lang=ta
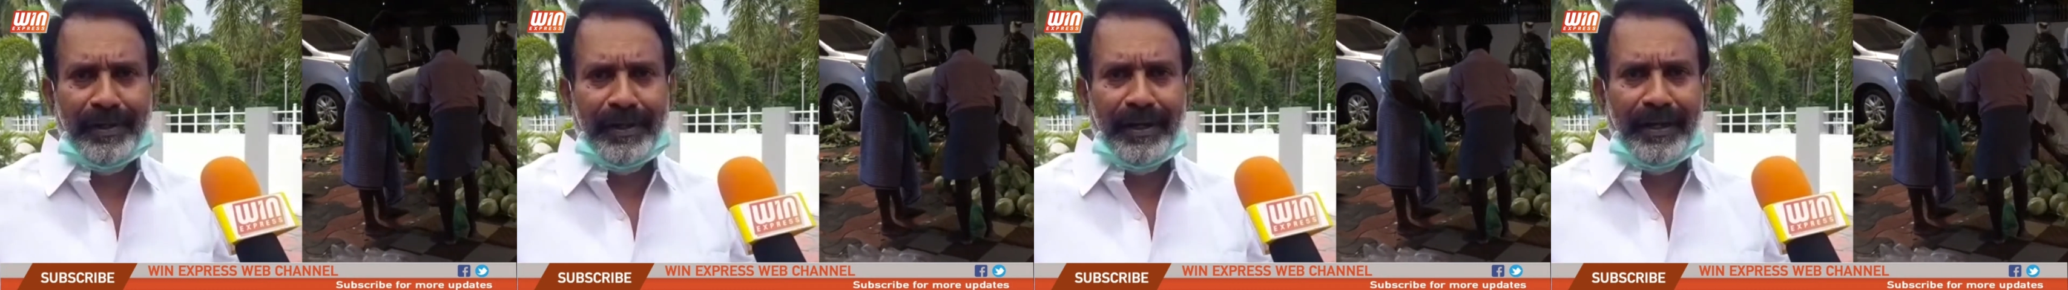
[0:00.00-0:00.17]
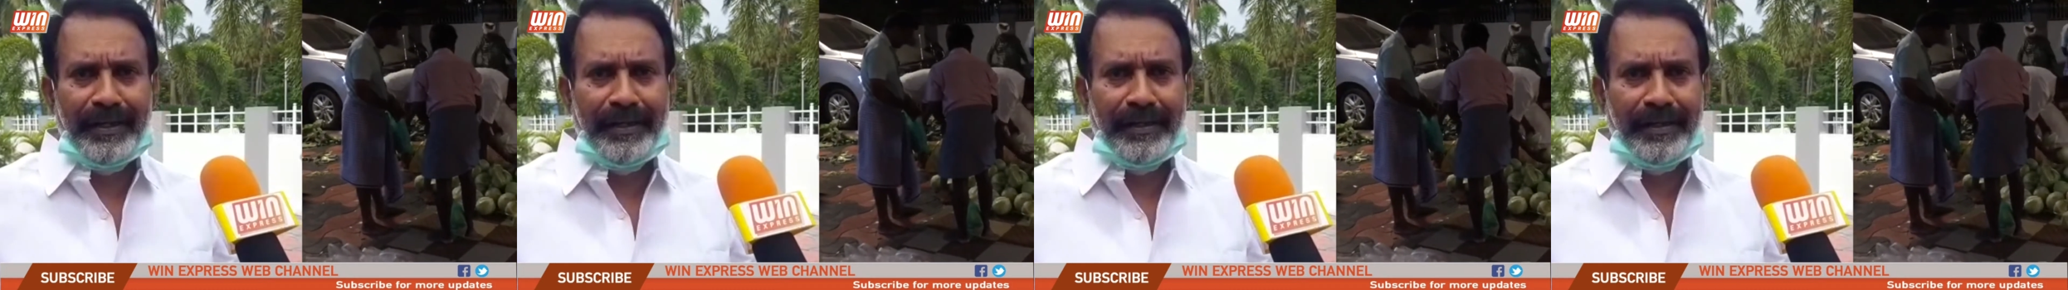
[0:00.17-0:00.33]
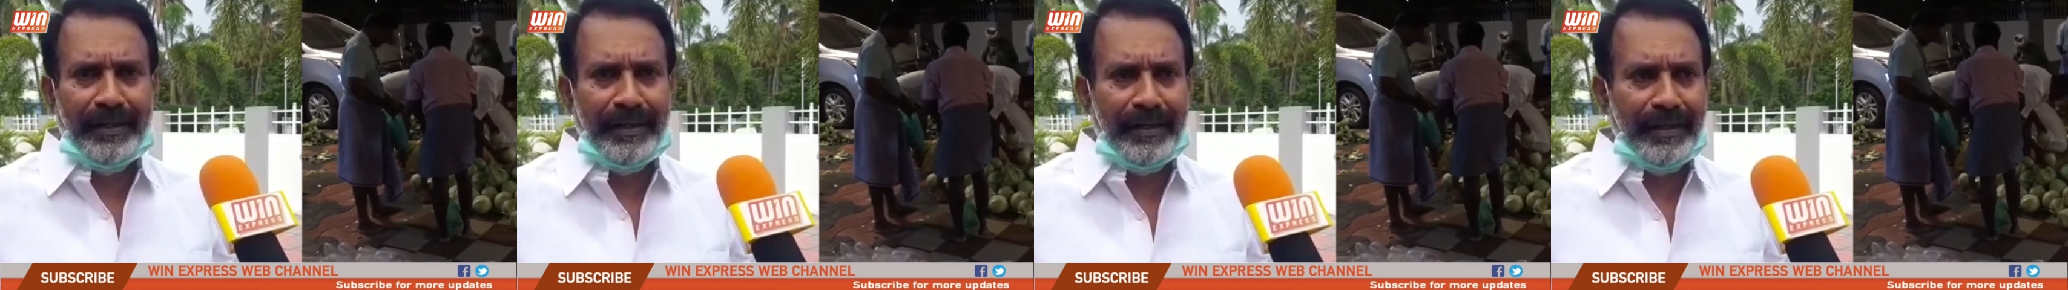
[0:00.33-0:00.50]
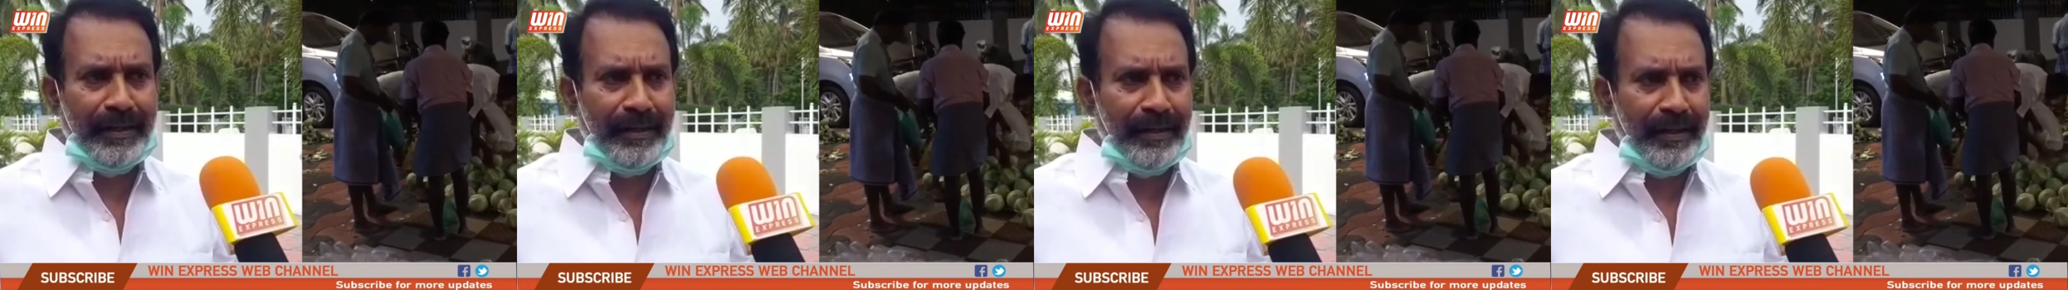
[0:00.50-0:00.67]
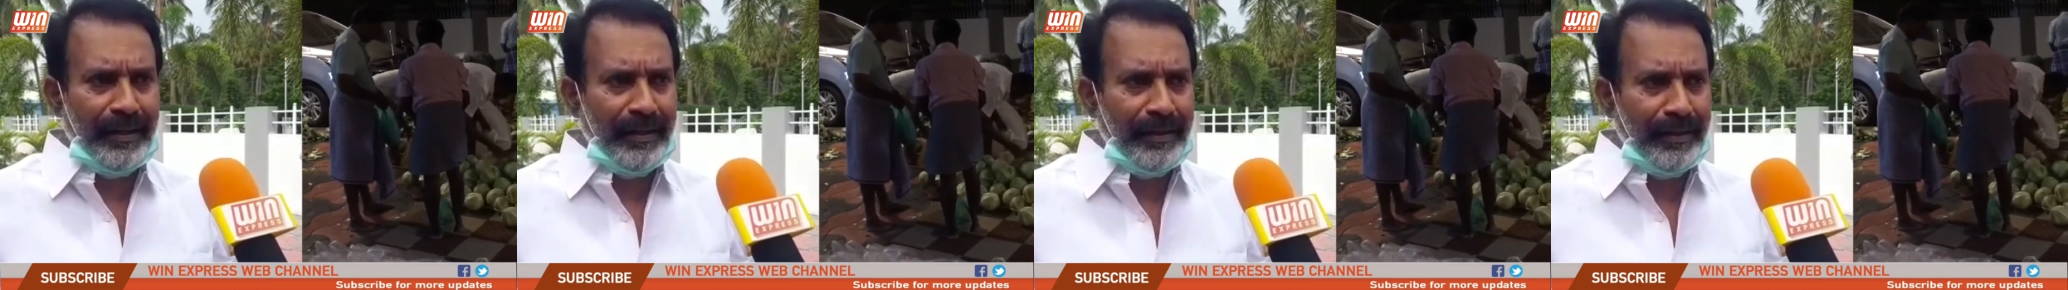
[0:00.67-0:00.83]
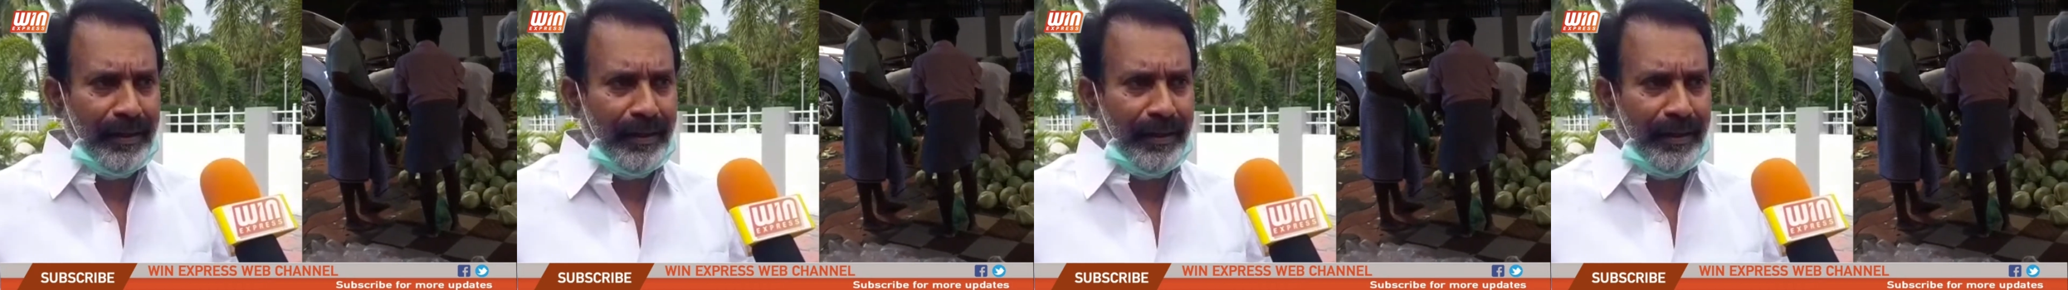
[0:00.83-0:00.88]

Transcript: காய்கறிகளை